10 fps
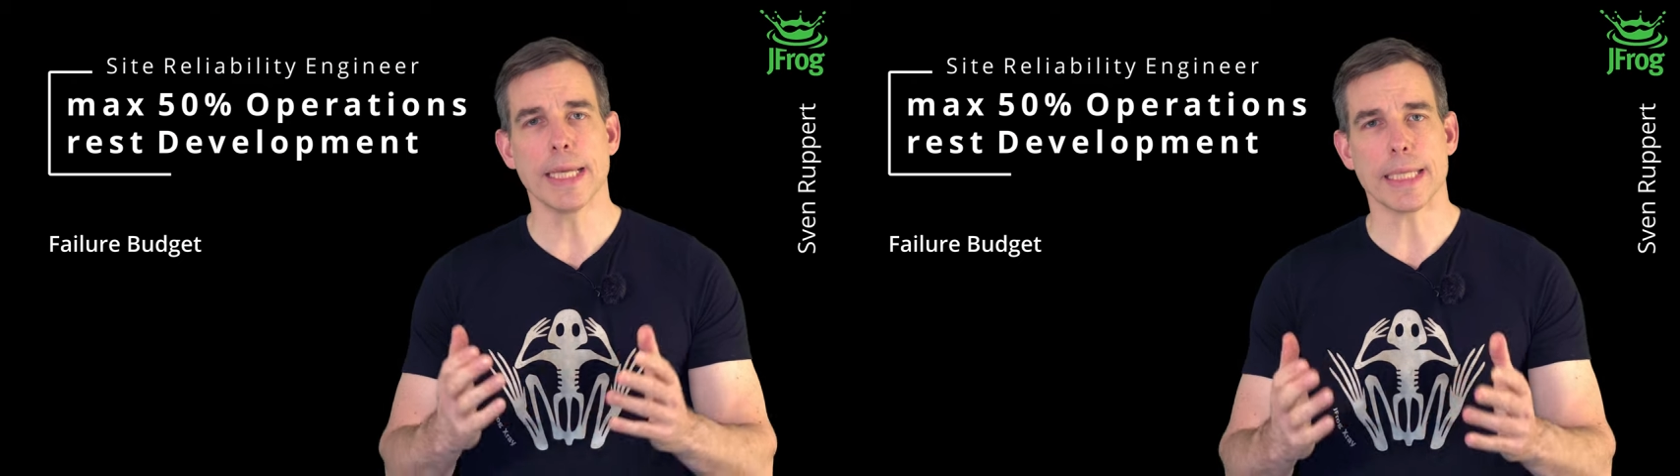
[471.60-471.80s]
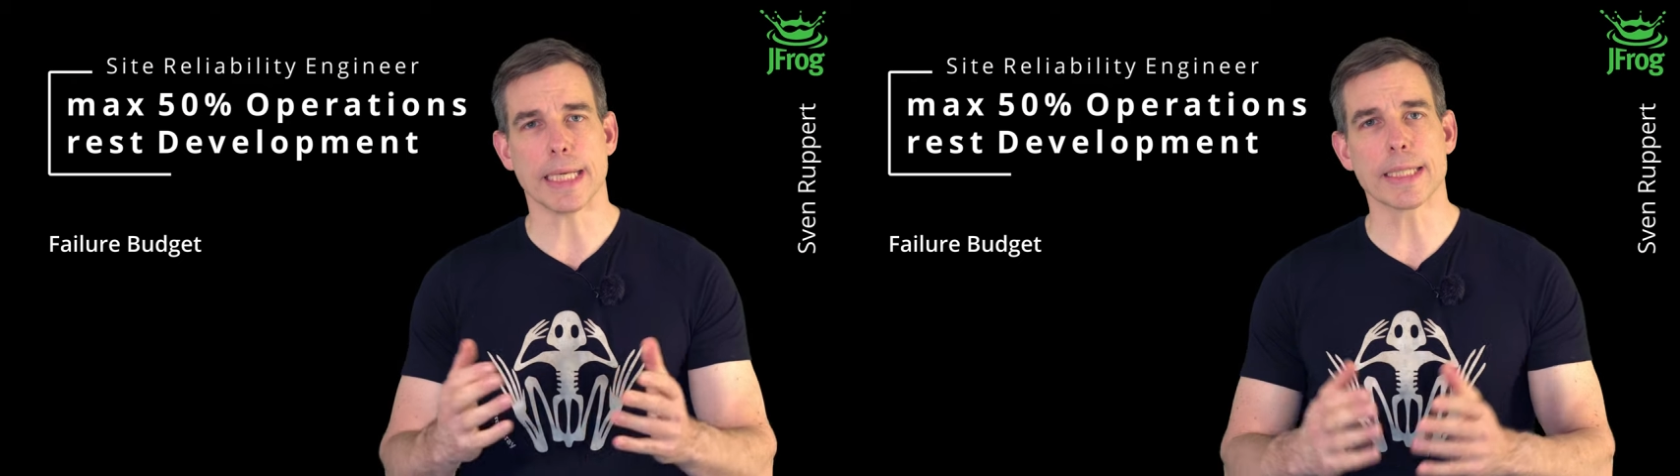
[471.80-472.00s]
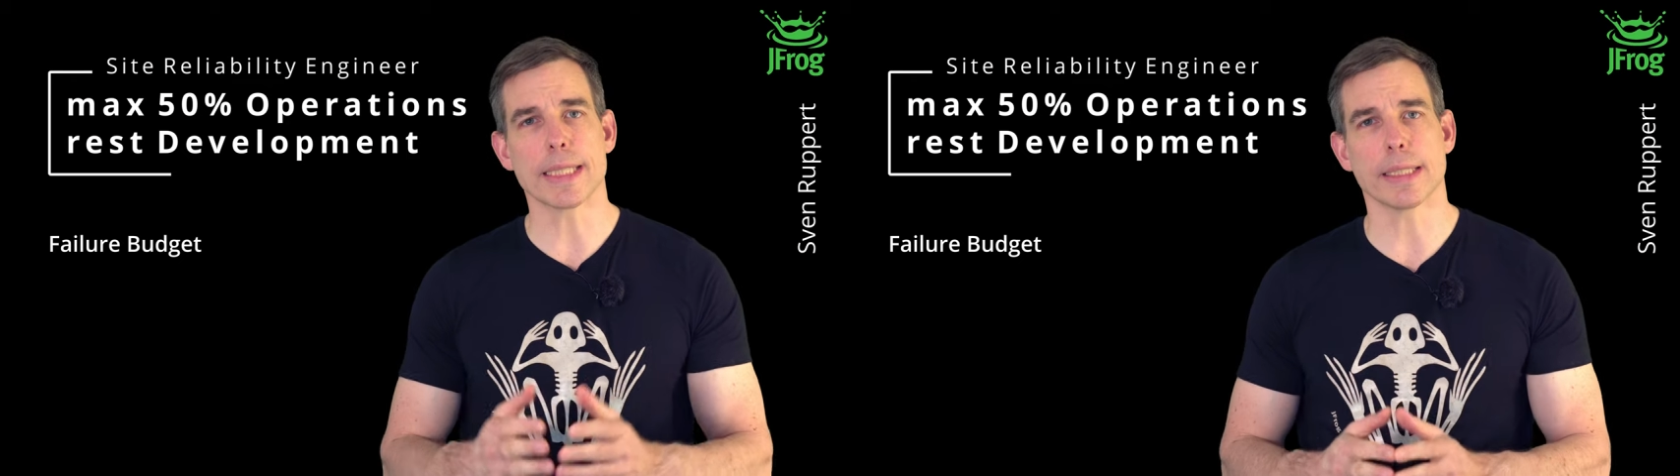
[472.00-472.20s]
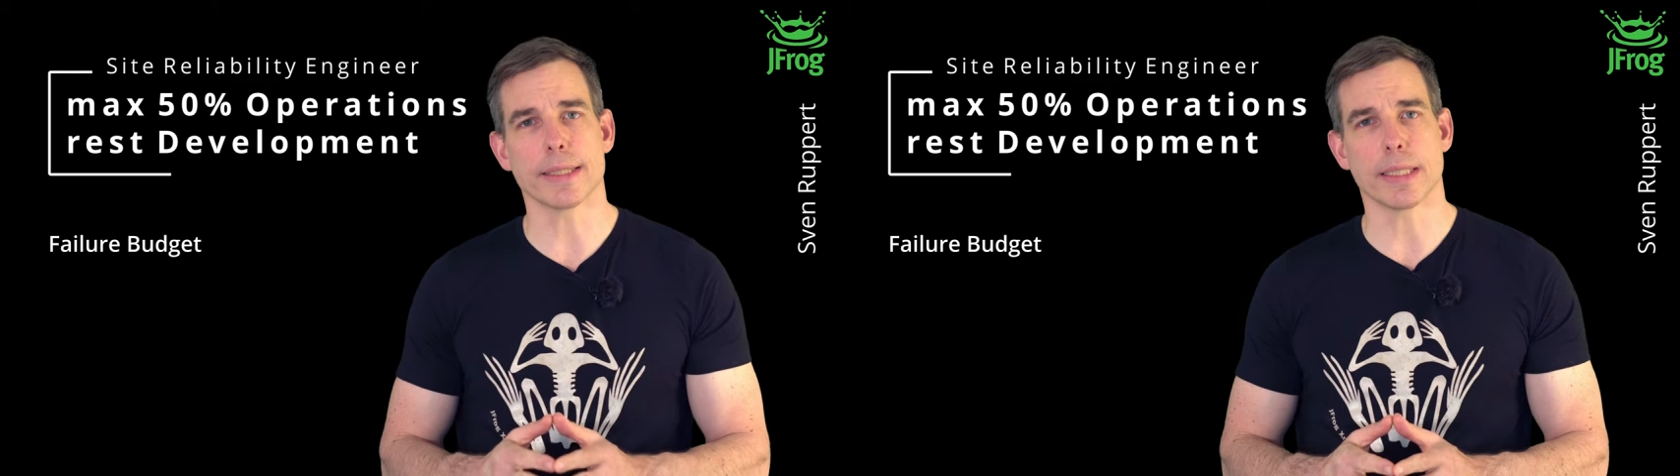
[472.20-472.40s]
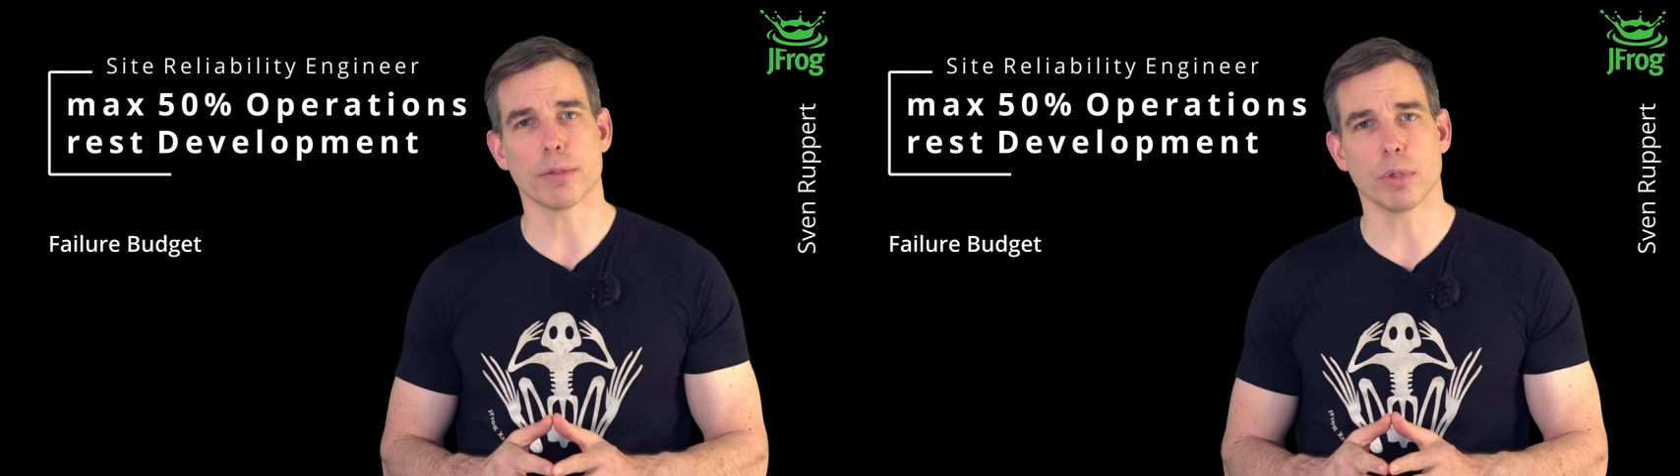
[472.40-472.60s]
Die andere Sache
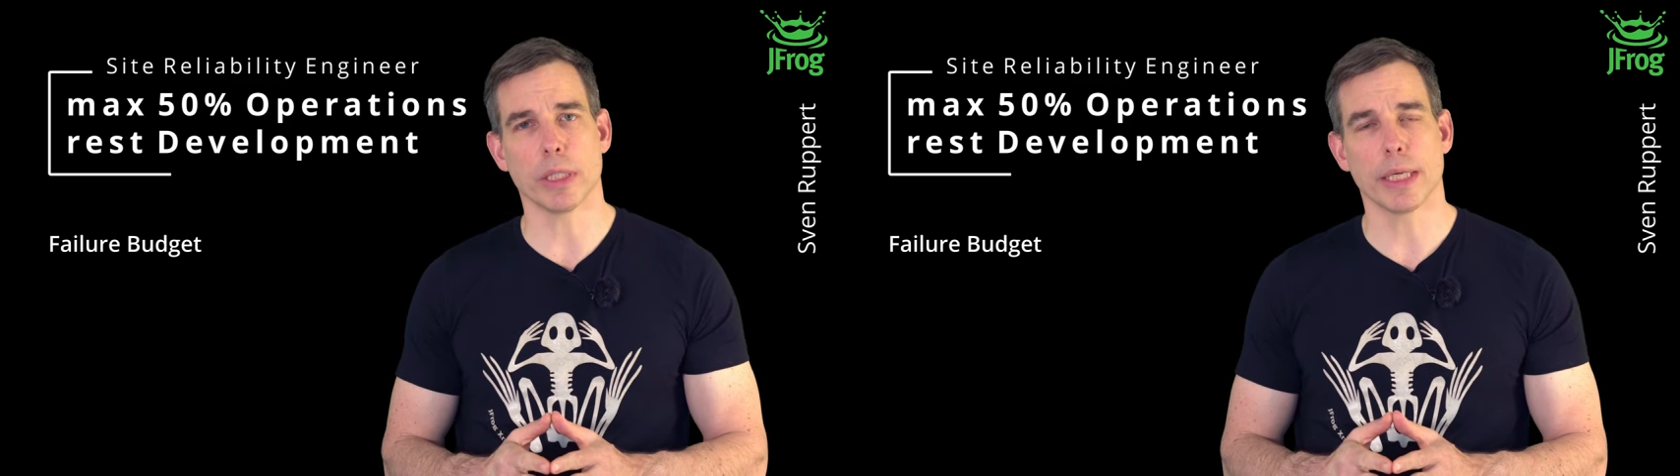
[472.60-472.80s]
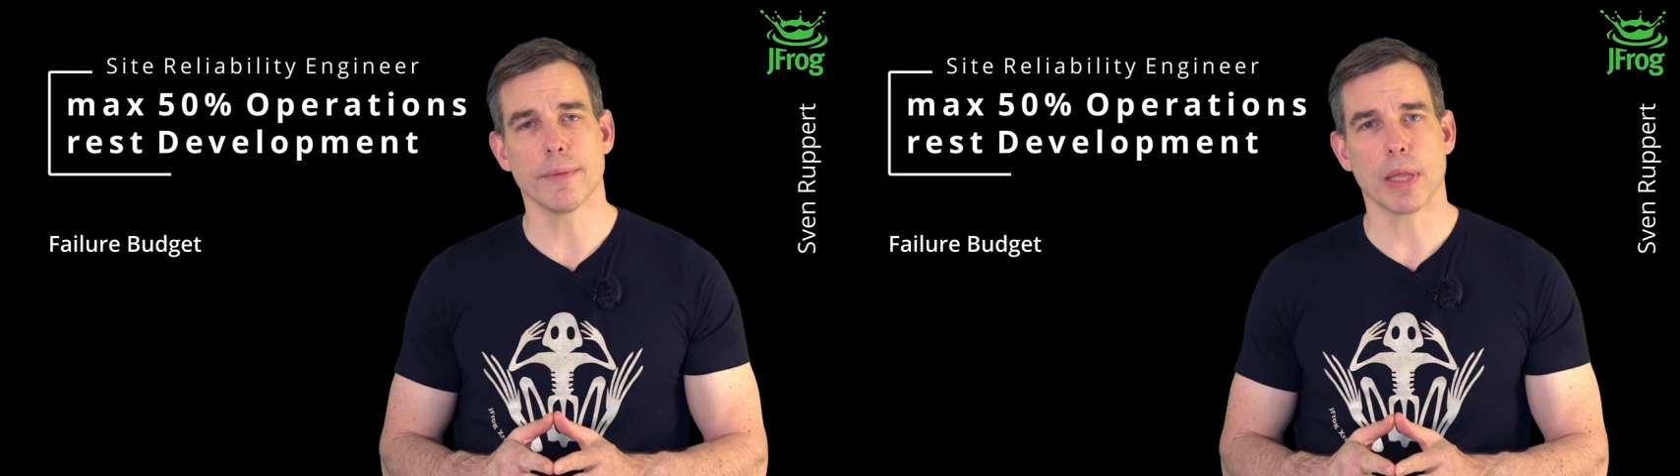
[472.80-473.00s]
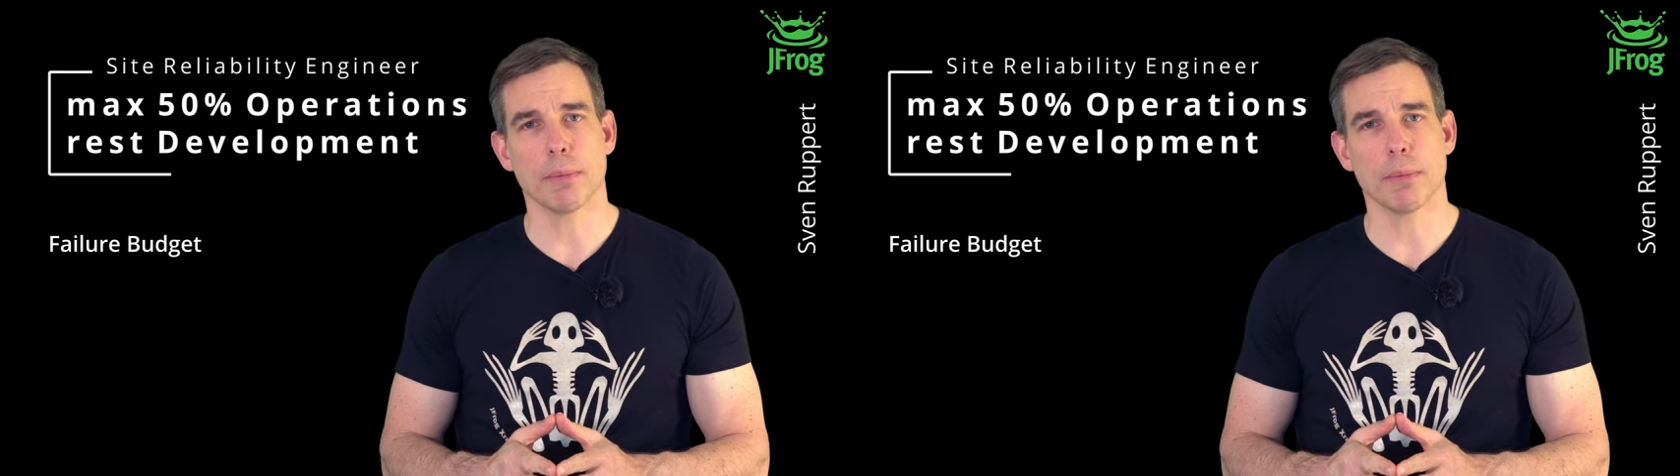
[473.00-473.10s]
ist natürlich,